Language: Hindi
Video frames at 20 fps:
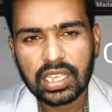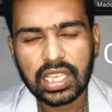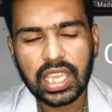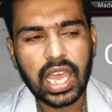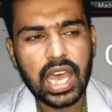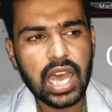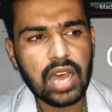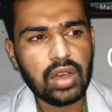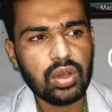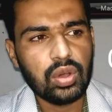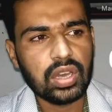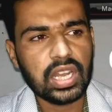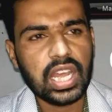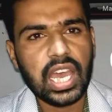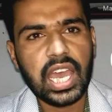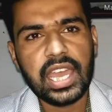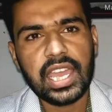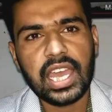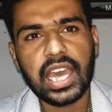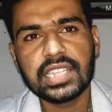क्या हो
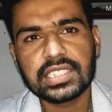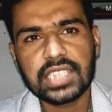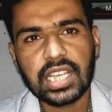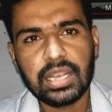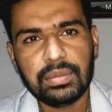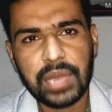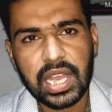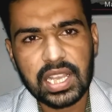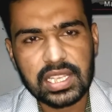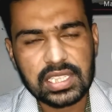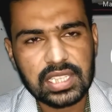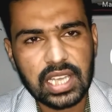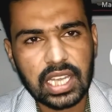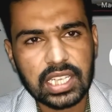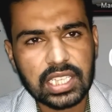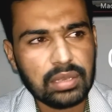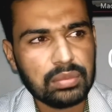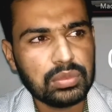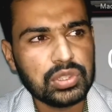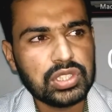रहा है आजकल
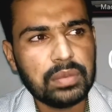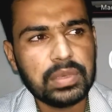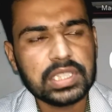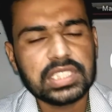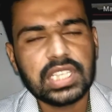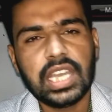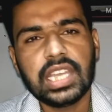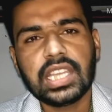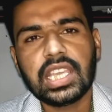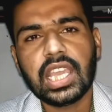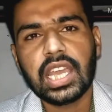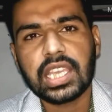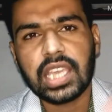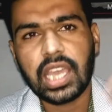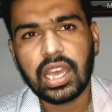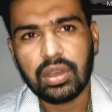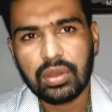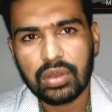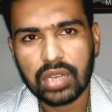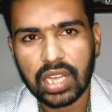पाकिस्तान के अंदर मुझे बताएं क्या
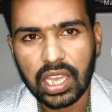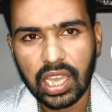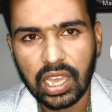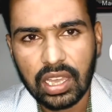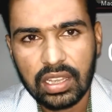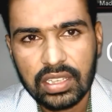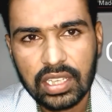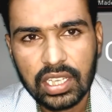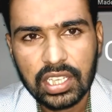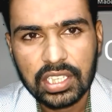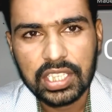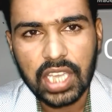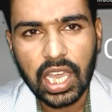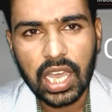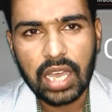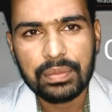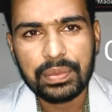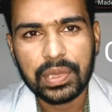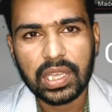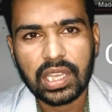क्या हो रहा है
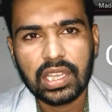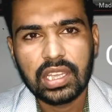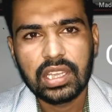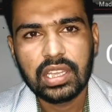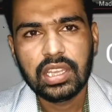यहाँ पे